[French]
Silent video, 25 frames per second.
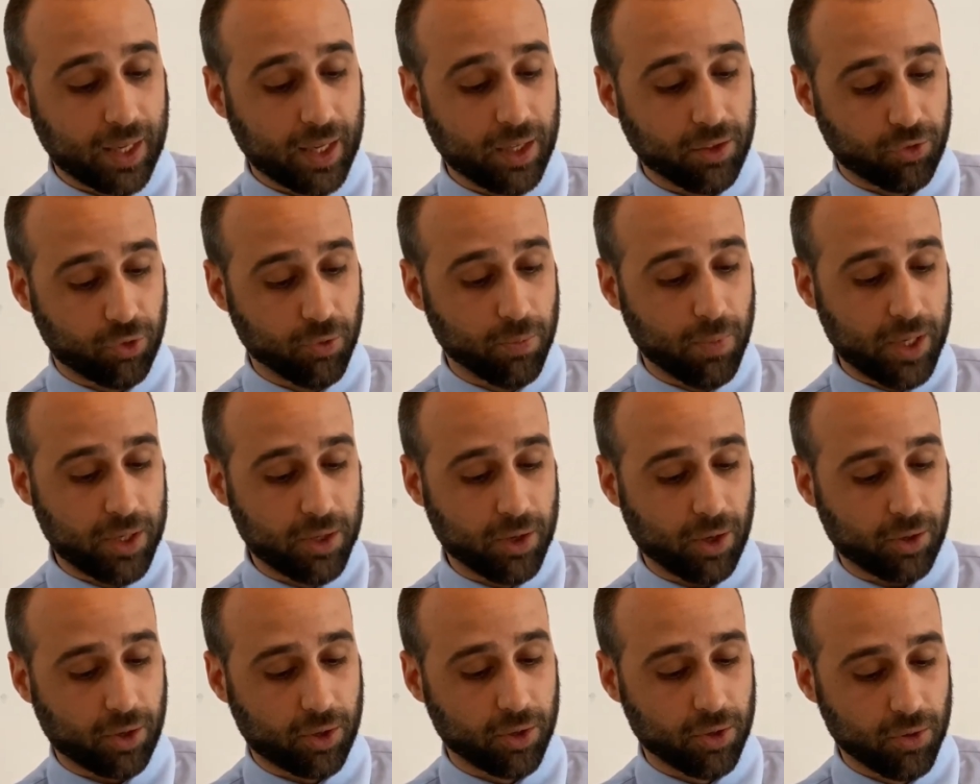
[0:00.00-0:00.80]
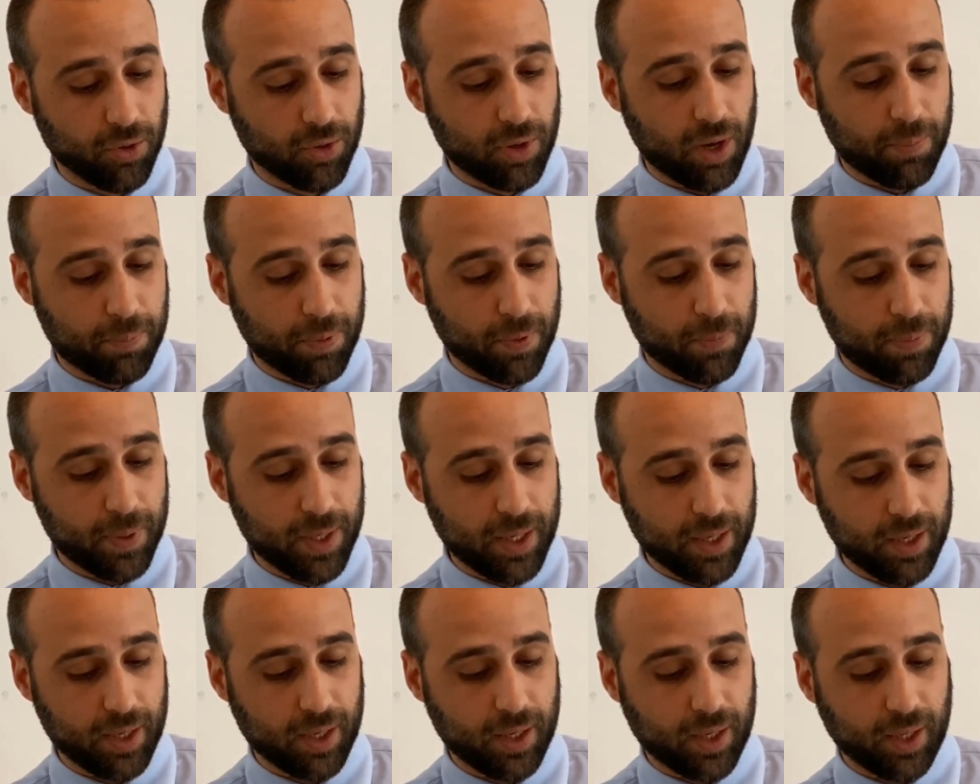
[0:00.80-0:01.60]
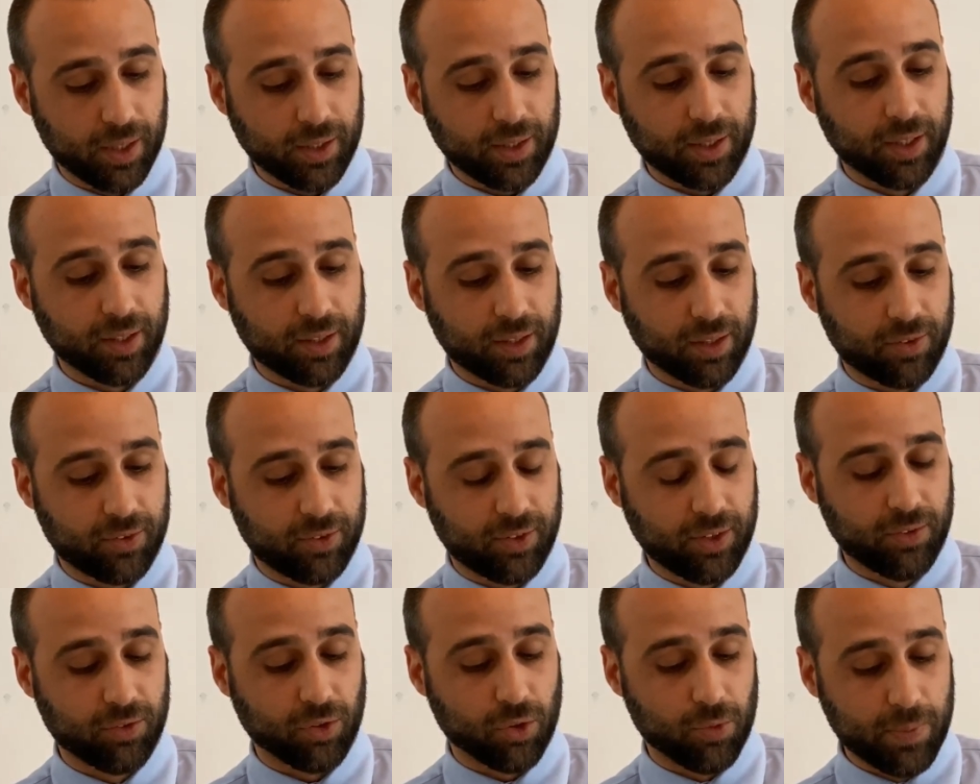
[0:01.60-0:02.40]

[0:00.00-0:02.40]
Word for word: Es-tu meilleur que nous la peuplée, qui était sise